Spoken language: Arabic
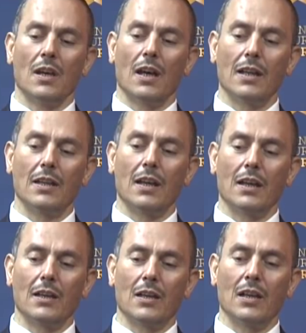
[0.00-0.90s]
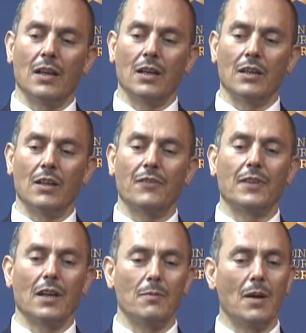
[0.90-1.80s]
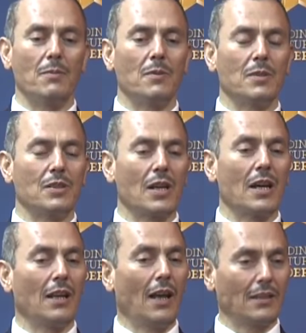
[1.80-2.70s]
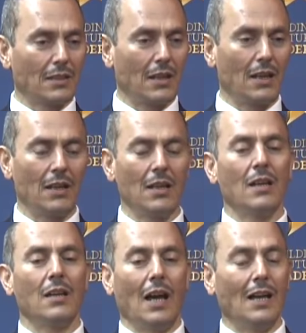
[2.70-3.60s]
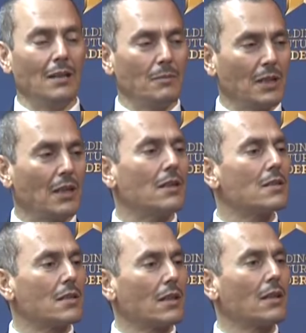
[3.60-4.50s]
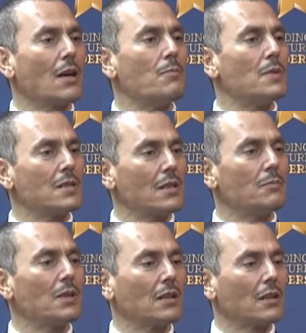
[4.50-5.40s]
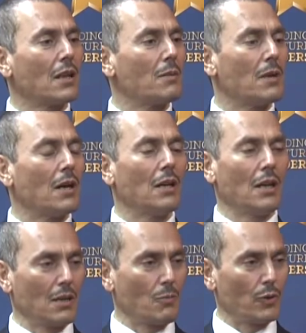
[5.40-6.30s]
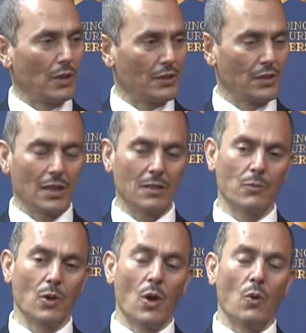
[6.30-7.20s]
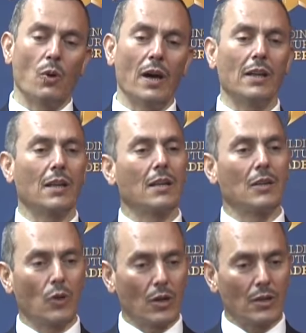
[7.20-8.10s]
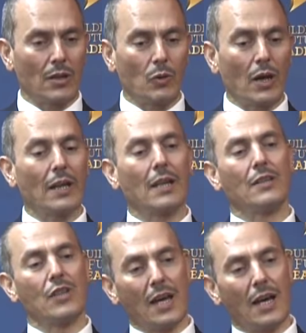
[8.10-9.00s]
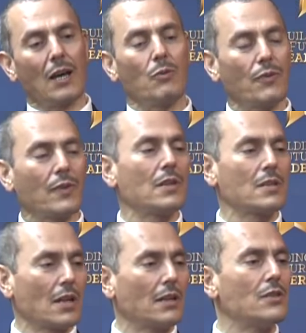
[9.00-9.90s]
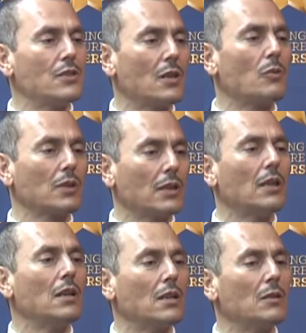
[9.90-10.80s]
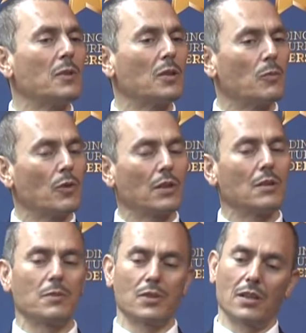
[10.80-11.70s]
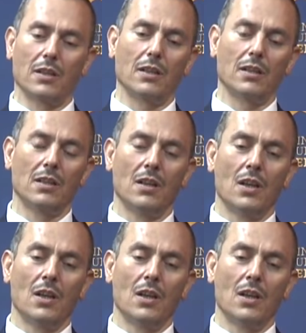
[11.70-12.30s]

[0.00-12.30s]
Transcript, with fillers: هذا آه، يفتح باب المجال حتى عالميا لاستقطاب مزيد من الطلبة العرب والأجانب وهذا آه، وهذا جاء وفق الاستراتيجية الوطنية لتنمية الموارد البشرية